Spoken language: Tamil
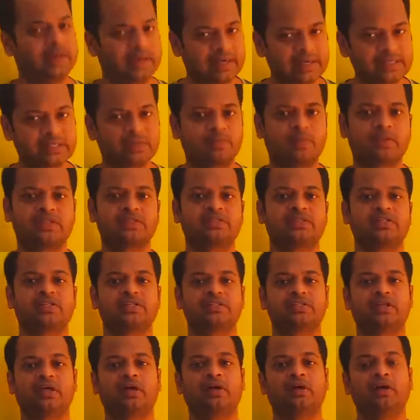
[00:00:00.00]
லெஸ்
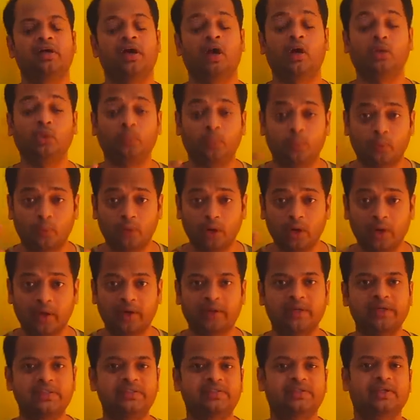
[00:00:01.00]
பர்சன்டேஜ் தான் அதுவும்
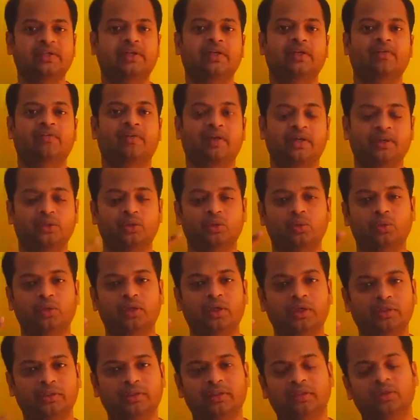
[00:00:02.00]
போலார் ரீஜியனில்
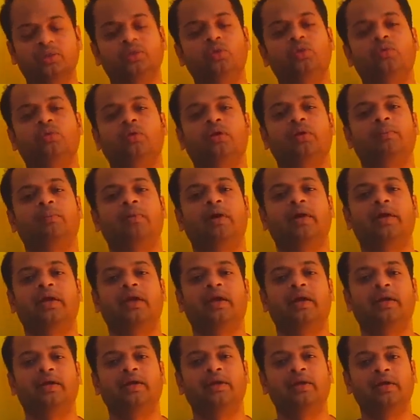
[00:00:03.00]
வடதுருவங்கள் தென்துருவங்கள்
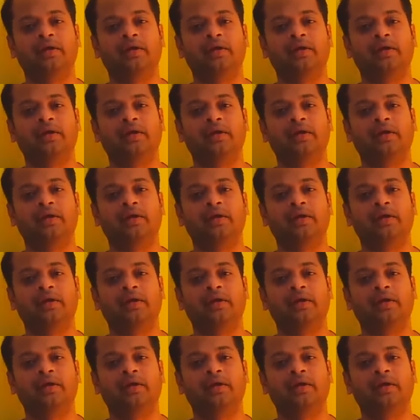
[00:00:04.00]
மாதிரியான